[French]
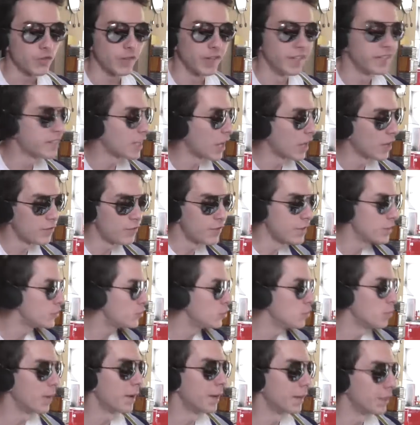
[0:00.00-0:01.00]
je fais les trafics
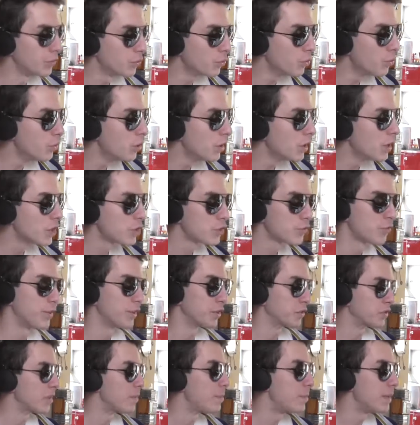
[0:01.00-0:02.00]
d'humains et tout, je fais
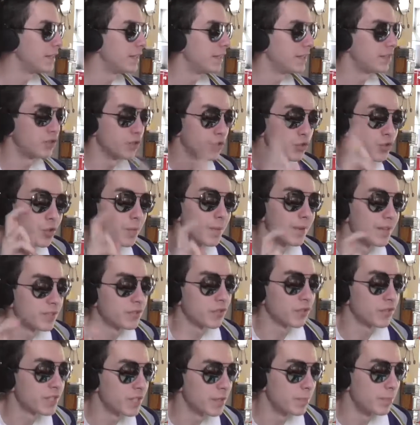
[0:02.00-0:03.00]
ce qu'on appelle des petit
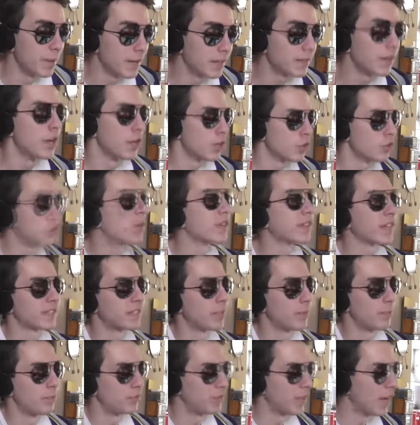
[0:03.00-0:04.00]
centipèdes, je être
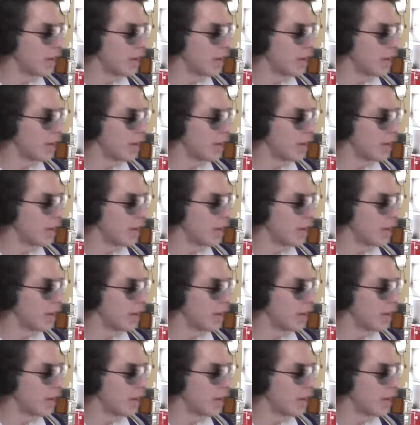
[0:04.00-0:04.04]
ça plus